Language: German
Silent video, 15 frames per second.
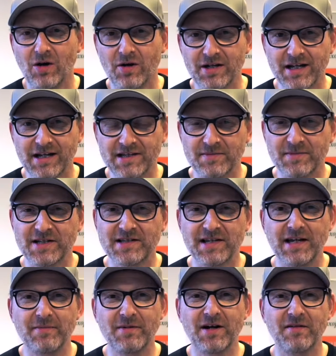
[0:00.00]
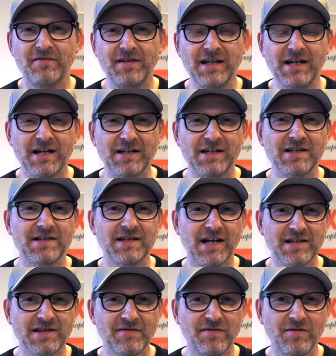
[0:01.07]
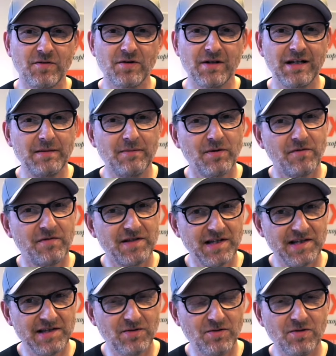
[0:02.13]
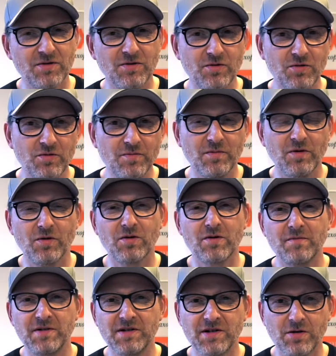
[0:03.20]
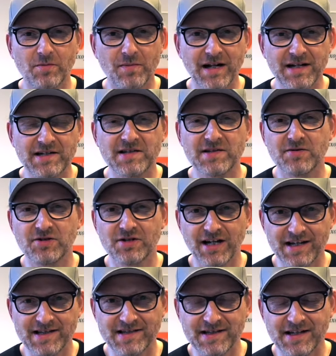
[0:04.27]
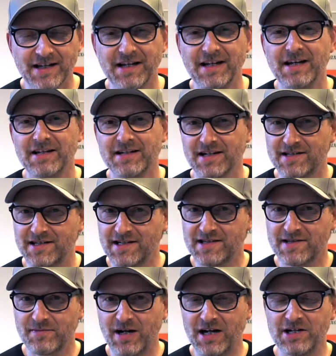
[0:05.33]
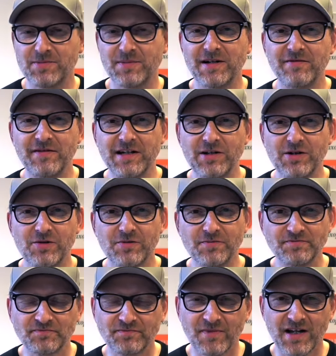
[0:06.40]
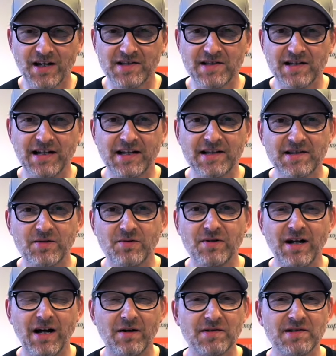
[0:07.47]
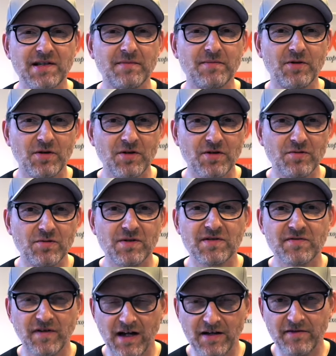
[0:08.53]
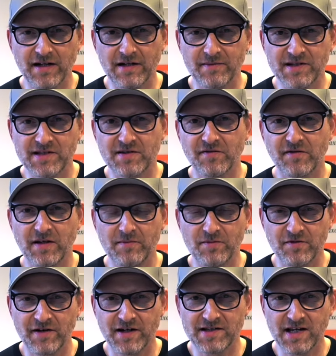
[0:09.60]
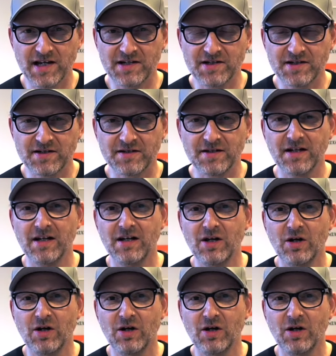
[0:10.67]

Heute geht es um das Thema, wie kann ich Saxophon, Improvisation üben, ohne mich komplett zu stressen. Das hier ist ein Beispielvideo, also eine Lektion aus dem neuen Kurs Five Elements of Improvisation.